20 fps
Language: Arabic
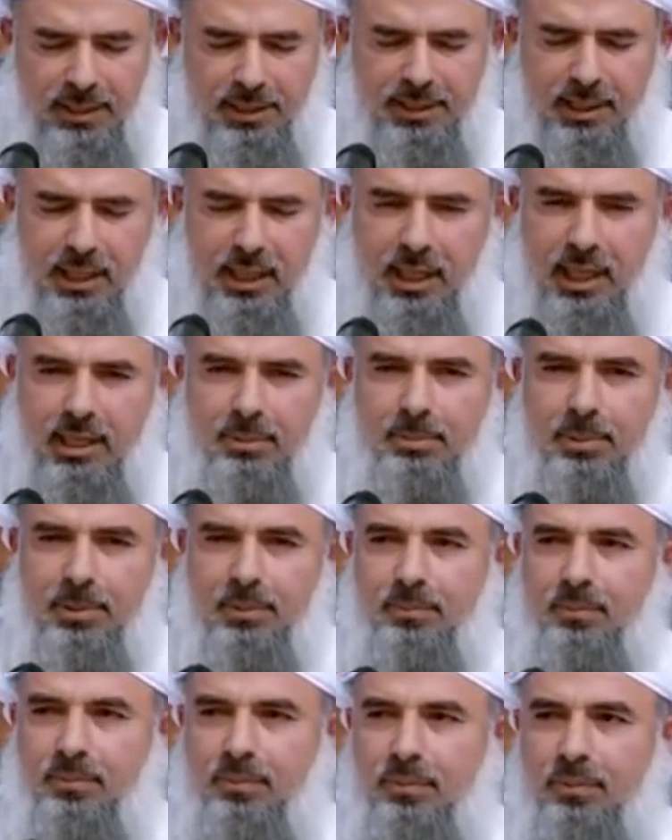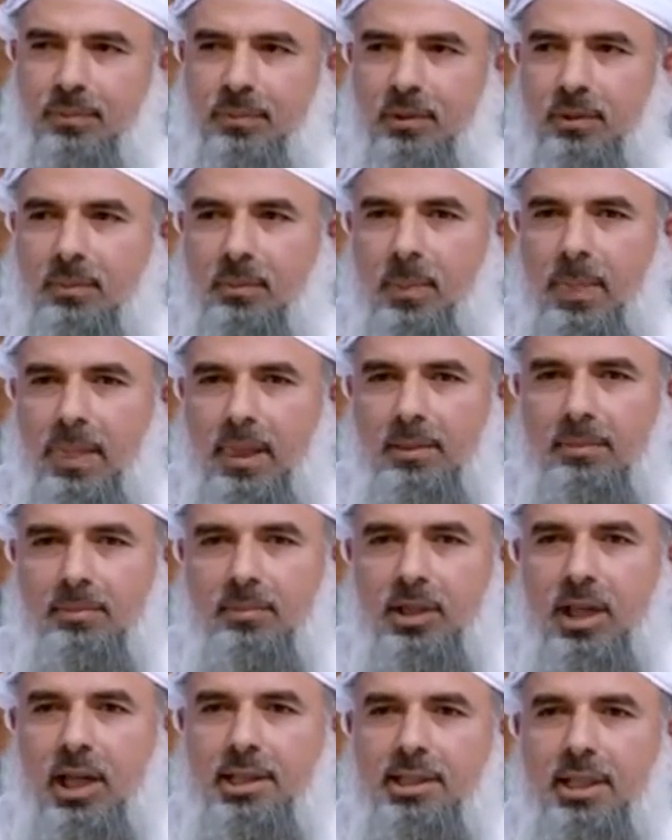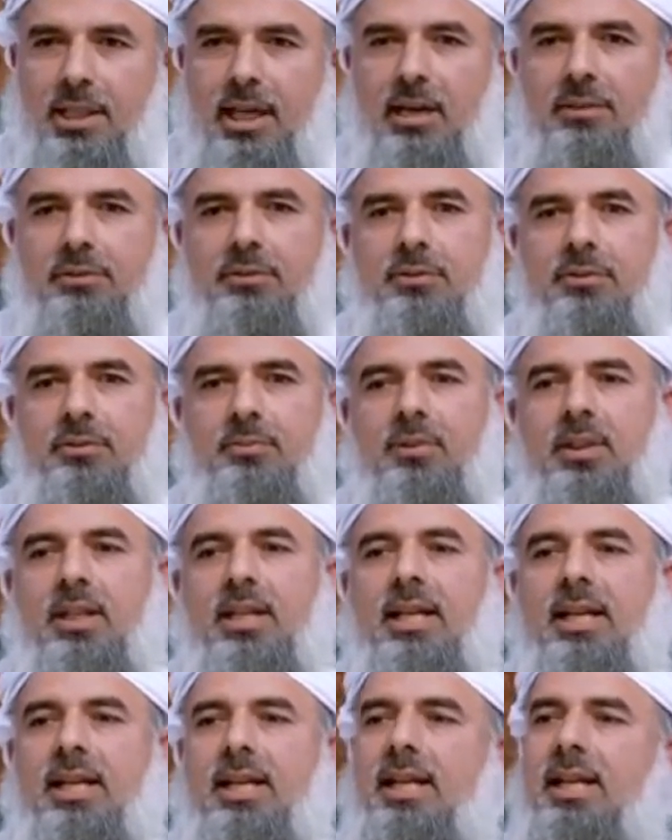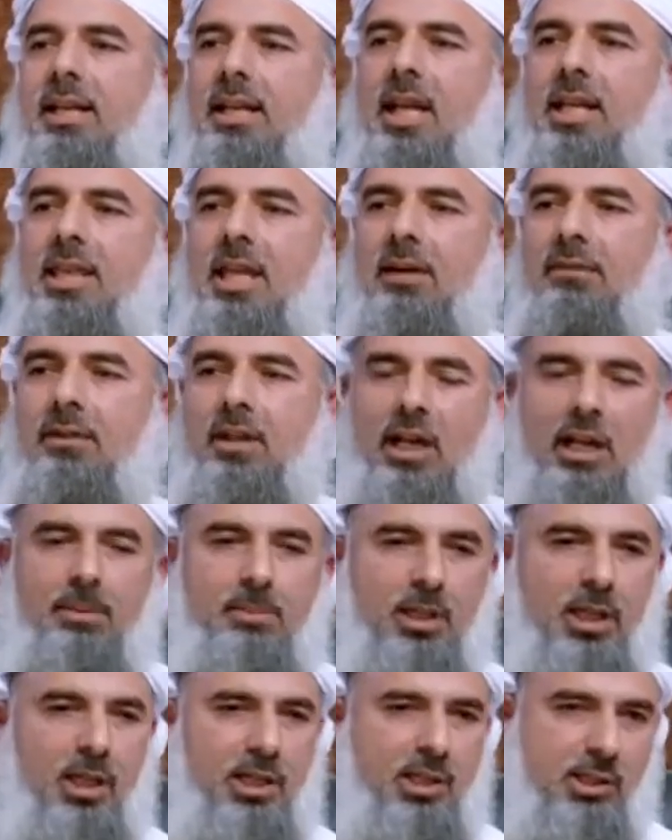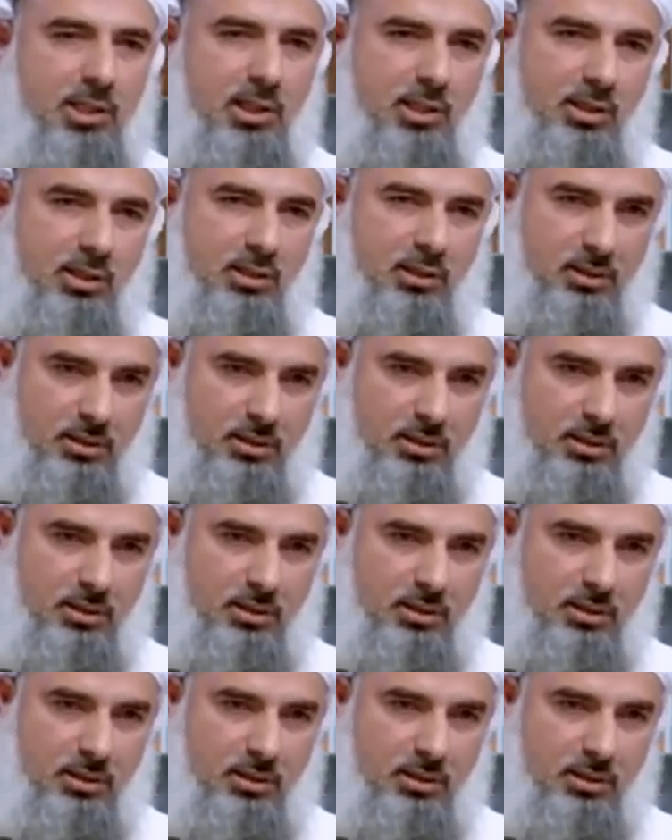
لأن القلب قد يضعف لا يضعف القلب الحسي